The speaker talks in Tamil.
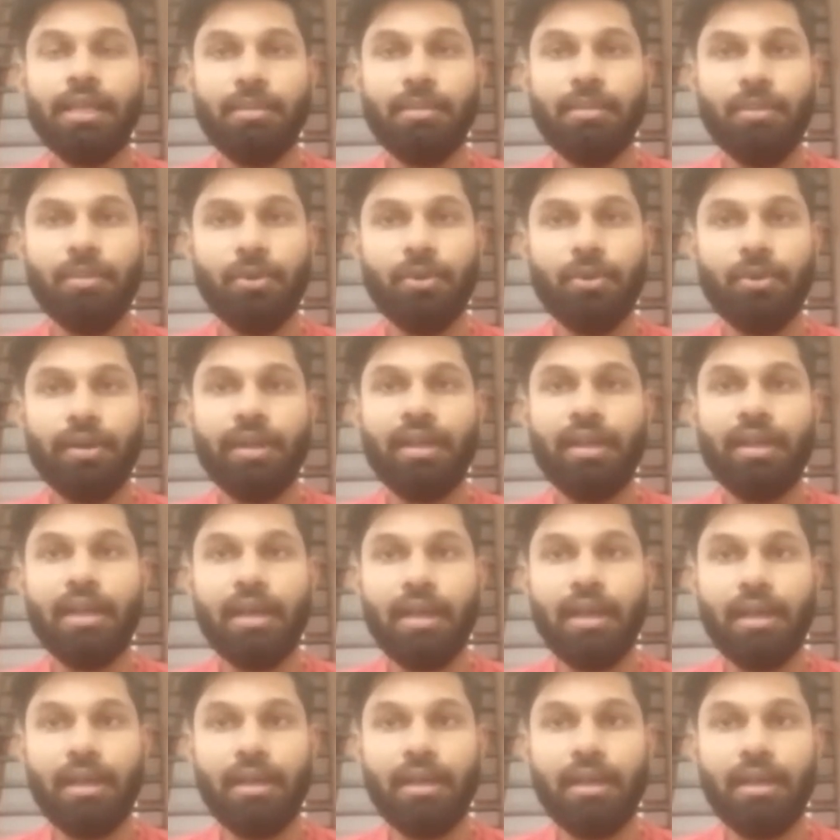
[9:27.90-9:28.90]
இம்ம குட்டல்
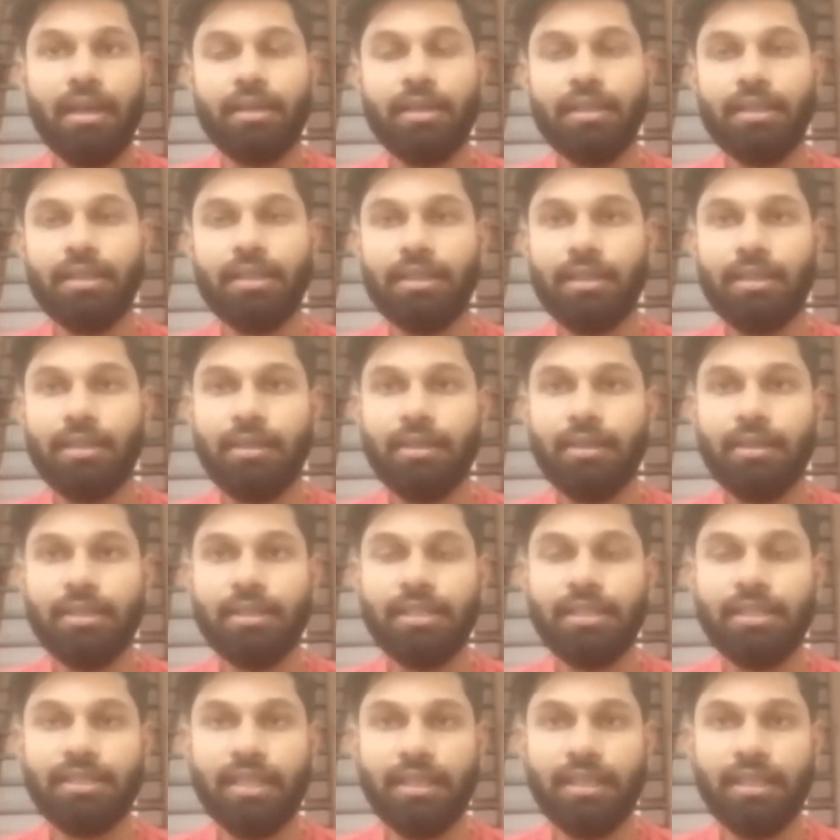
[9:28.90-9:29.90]
அ இந்த
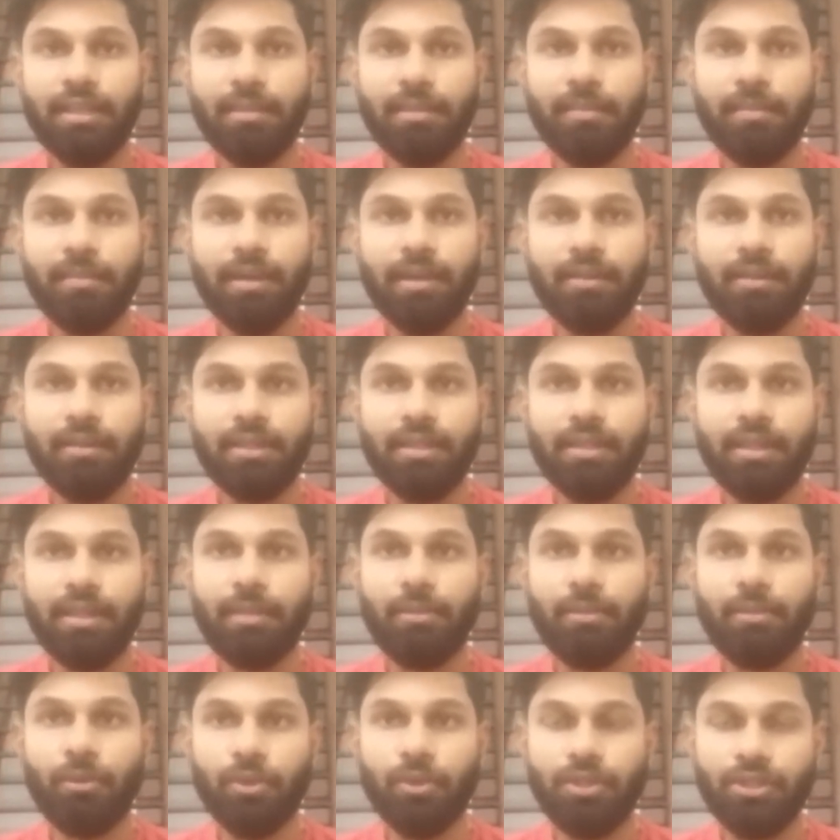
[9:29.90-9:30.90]
இந்த சக்தி பிரணவத்தை
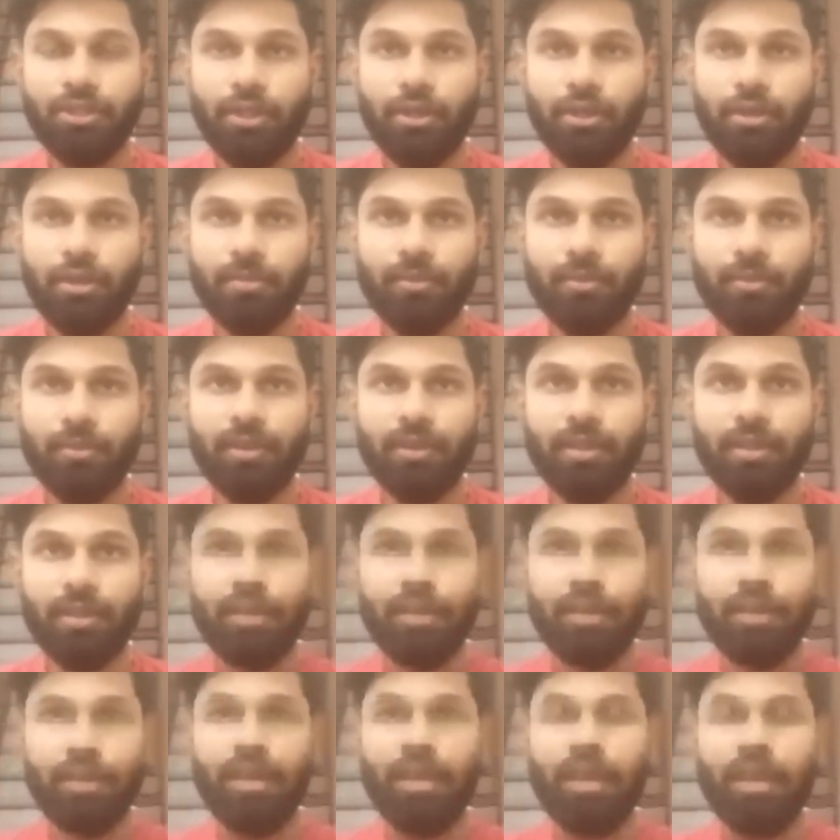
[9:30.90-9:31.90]
நம்ம உச்சரிக்கும் போது
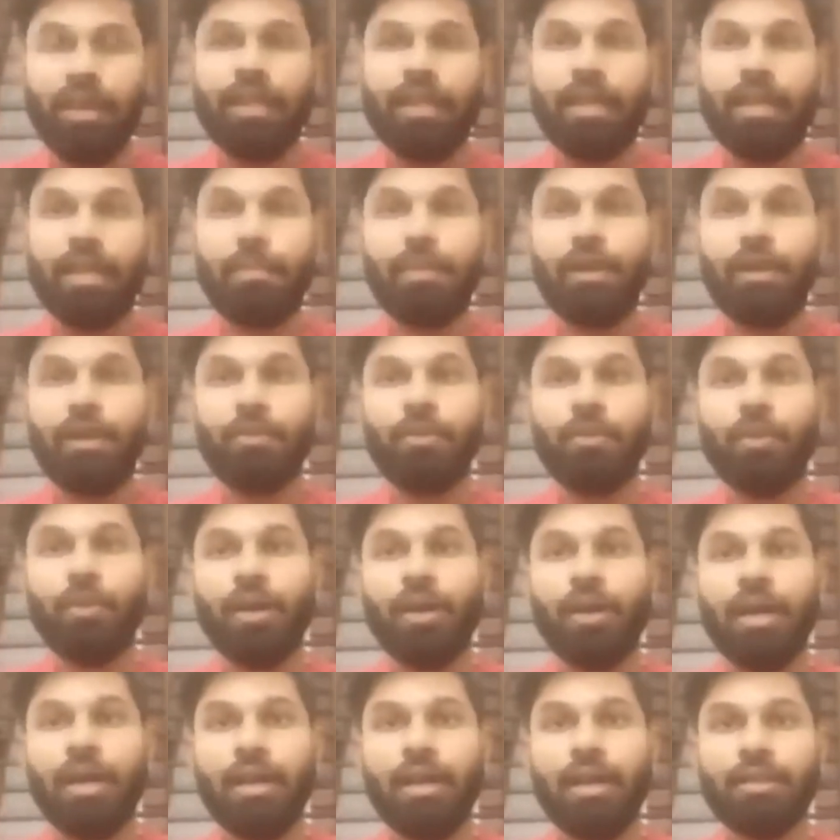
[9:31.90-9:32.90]
எப்படி
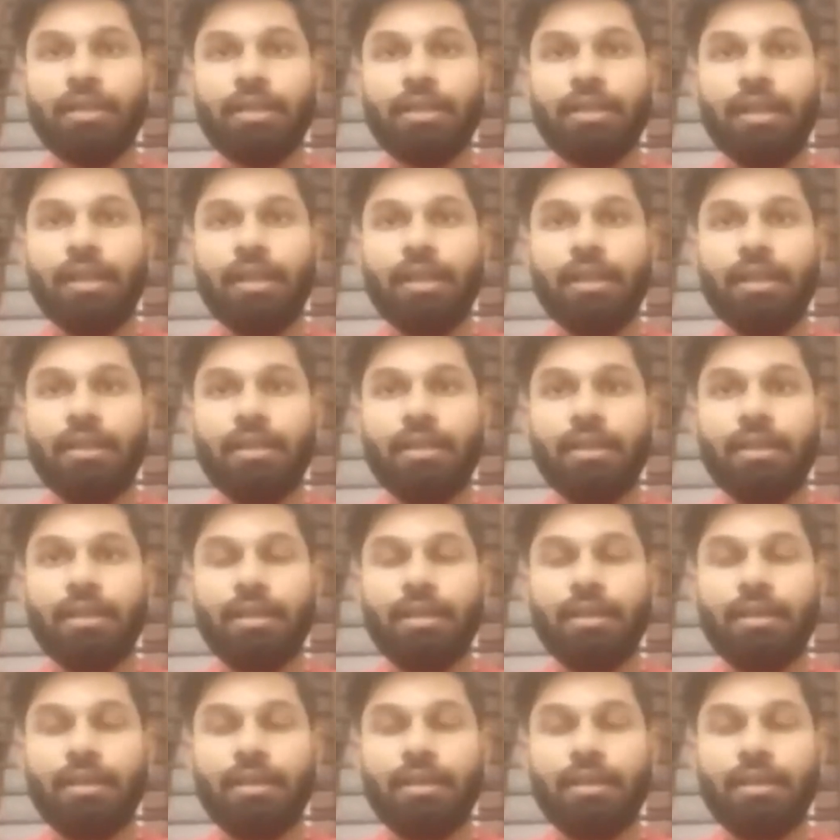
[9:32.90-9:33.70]
ஓங்காரத்திலிருந்து